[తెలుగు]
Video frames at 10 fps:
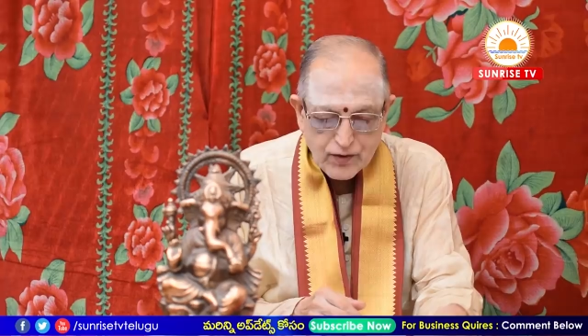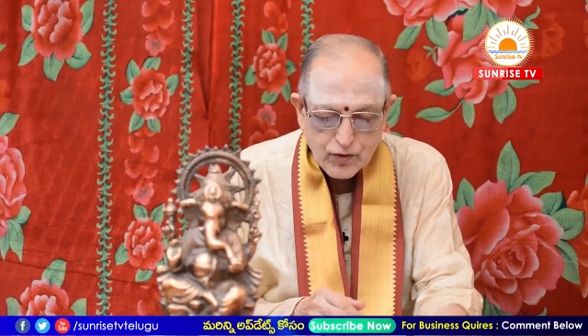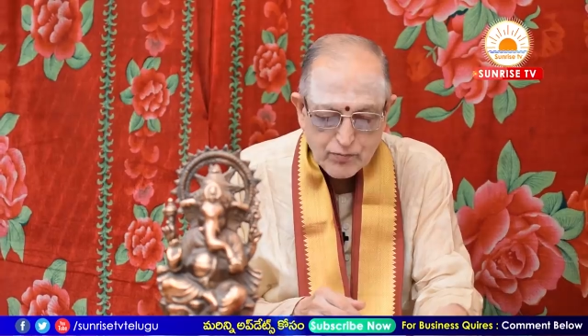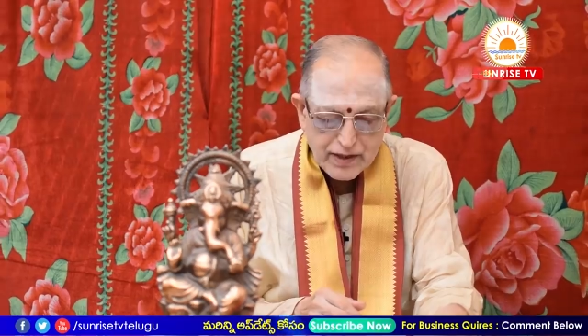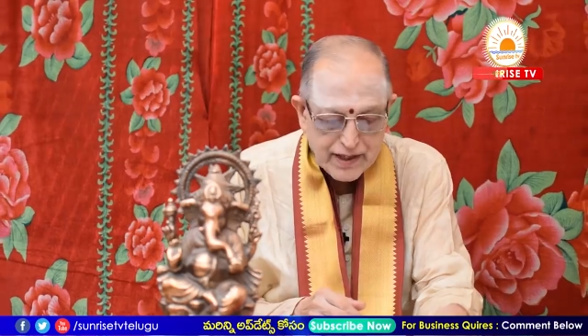
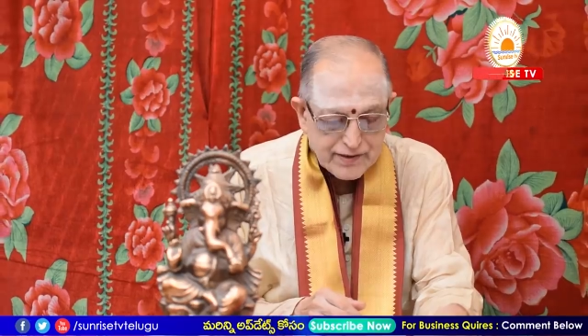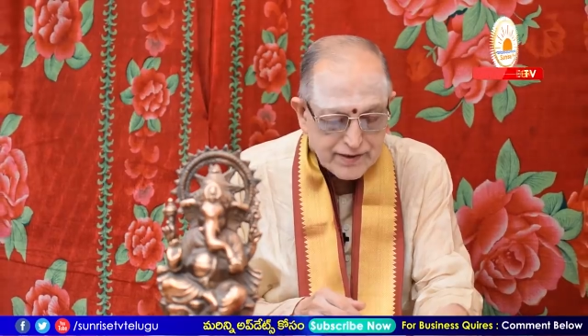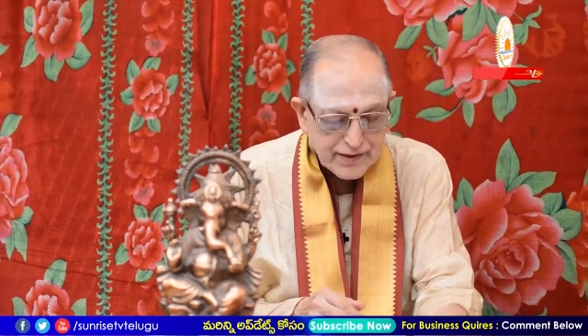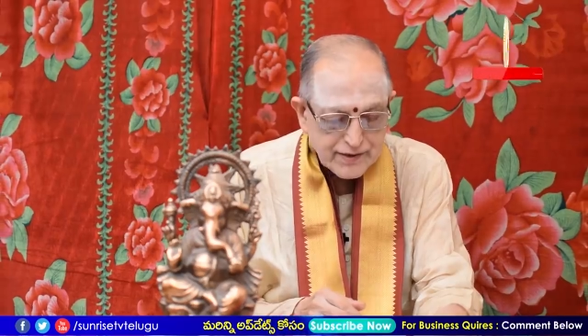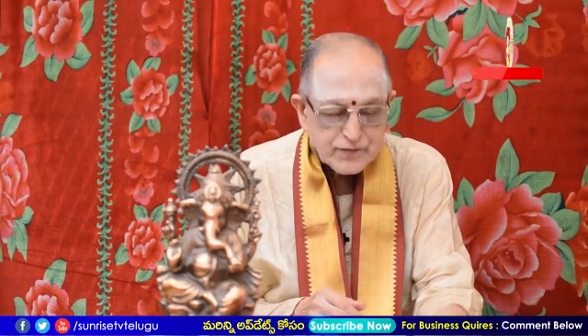
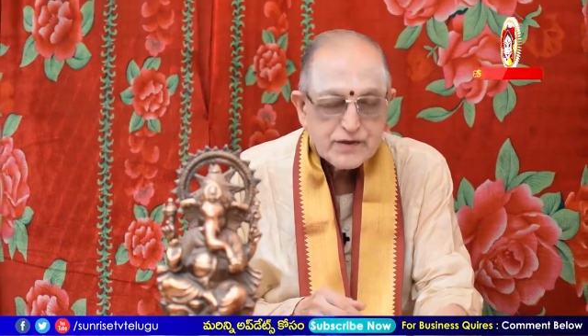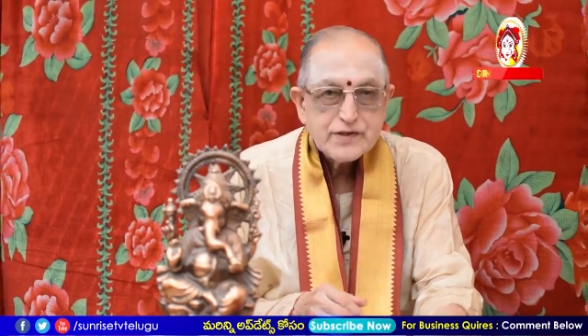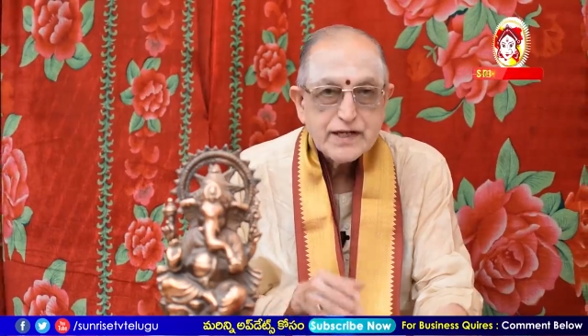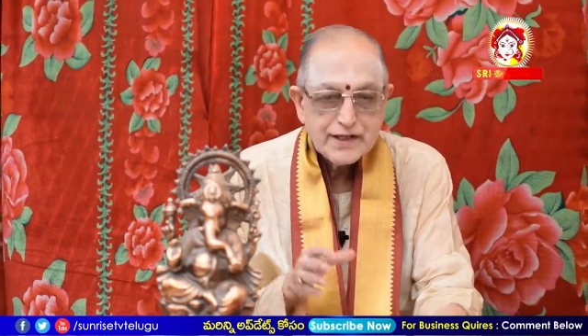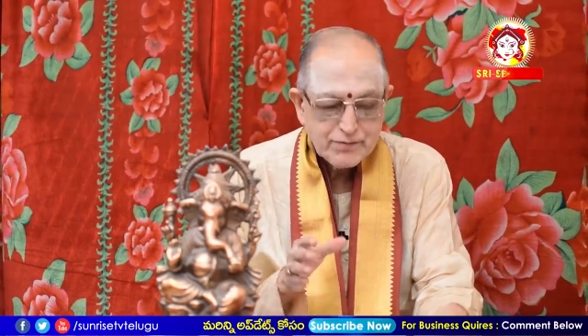కుంభరాశికి
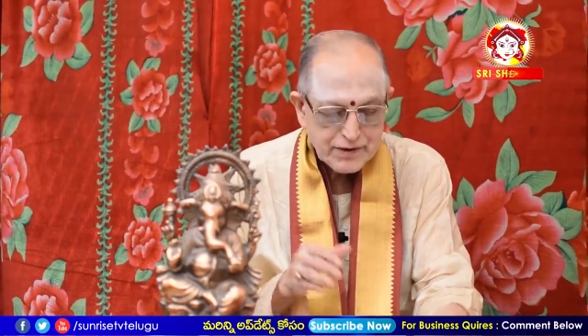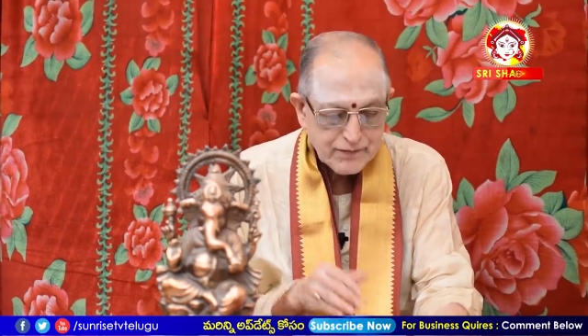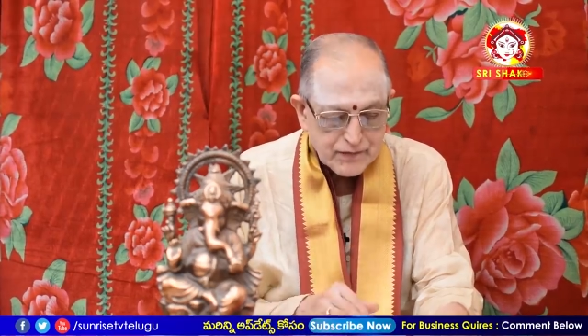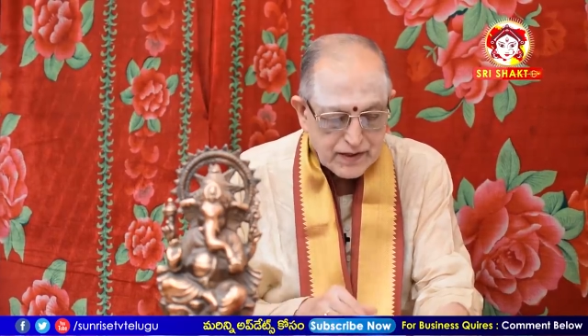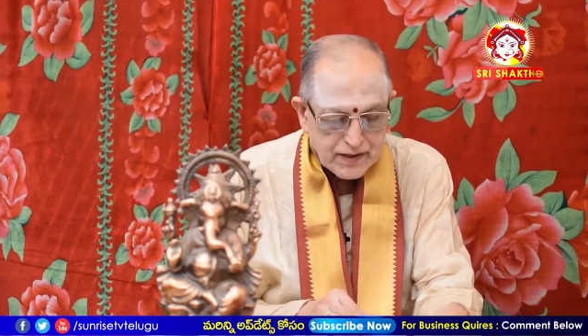శని అధిపతి
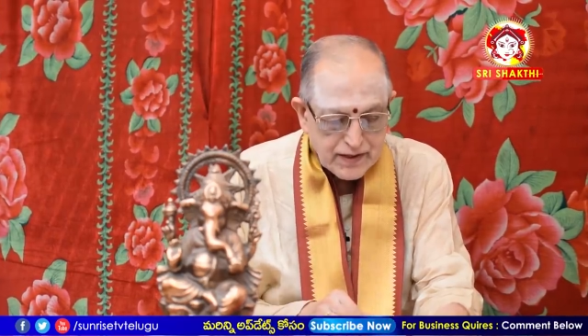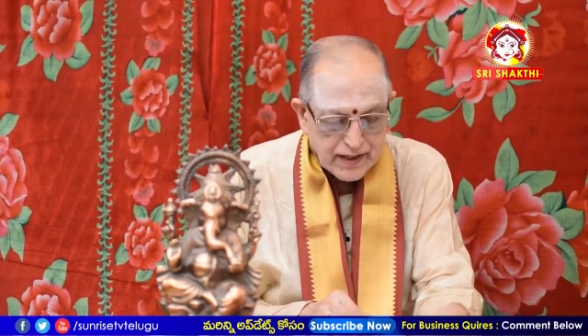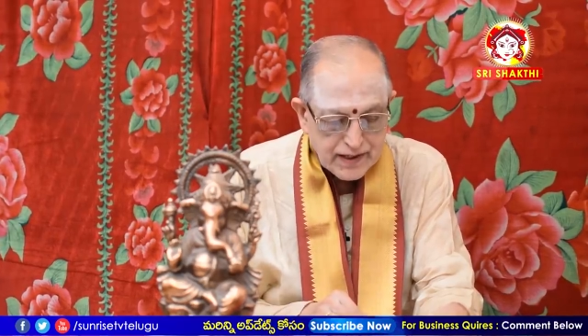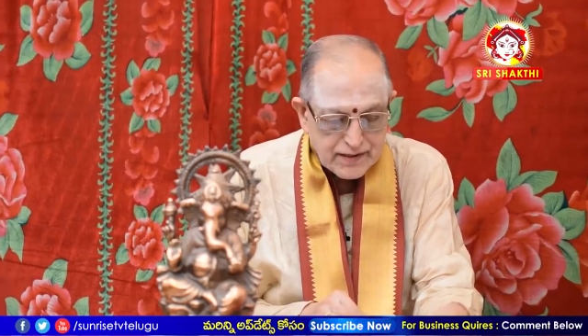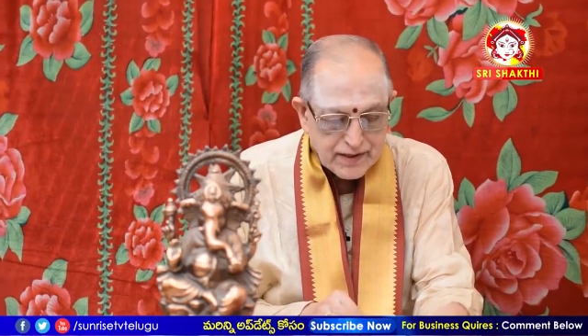
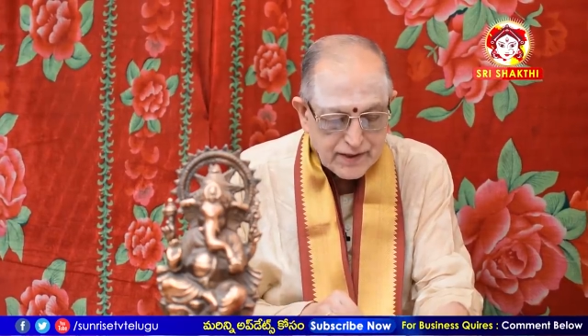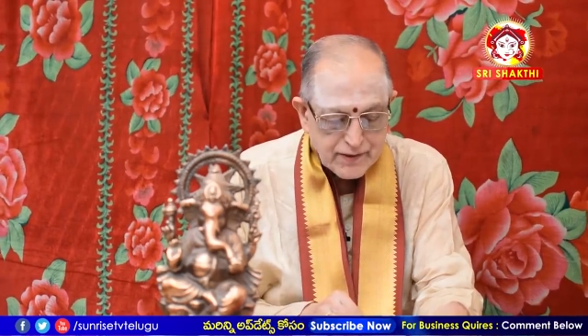అయితే